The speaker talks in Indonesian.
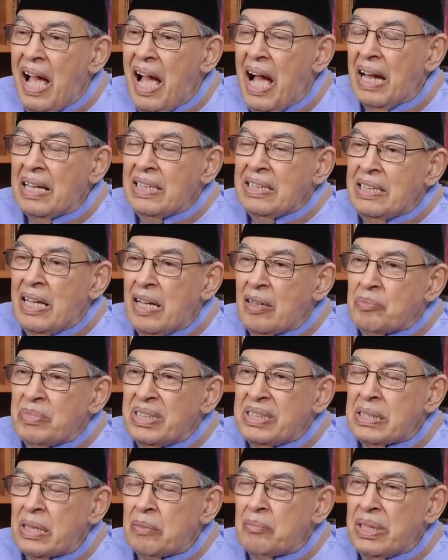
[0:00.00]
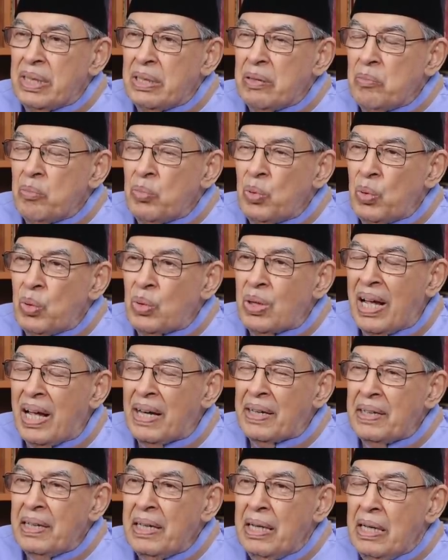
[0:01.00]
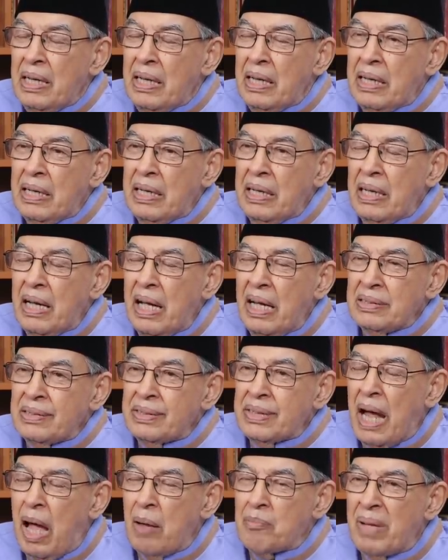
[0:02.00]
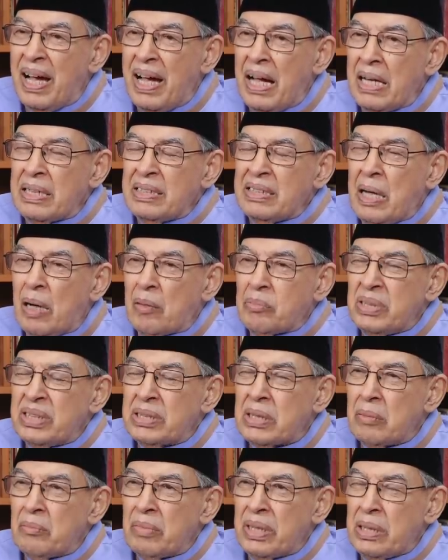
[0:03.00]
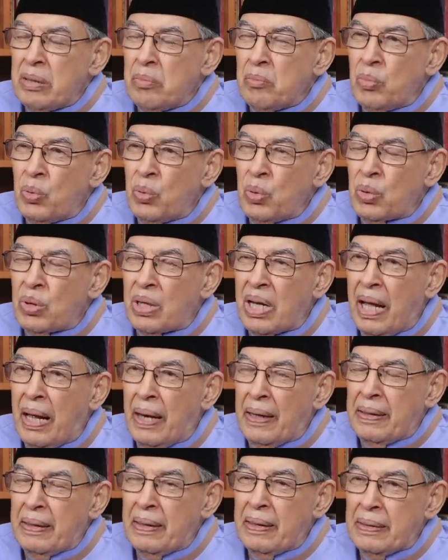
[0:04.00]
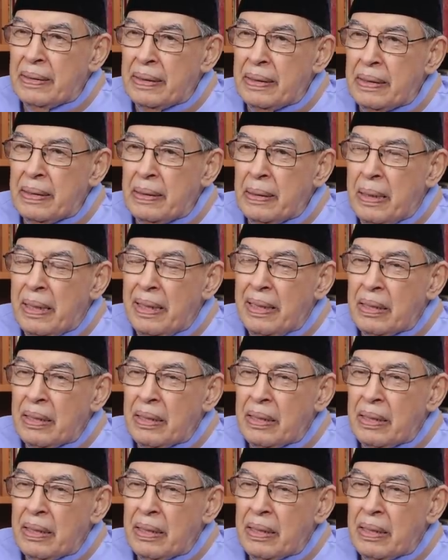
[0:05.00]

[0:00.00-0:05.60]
hal yang bisa menimbulkan eh, ancaman, yang bisa menimbulkan eh,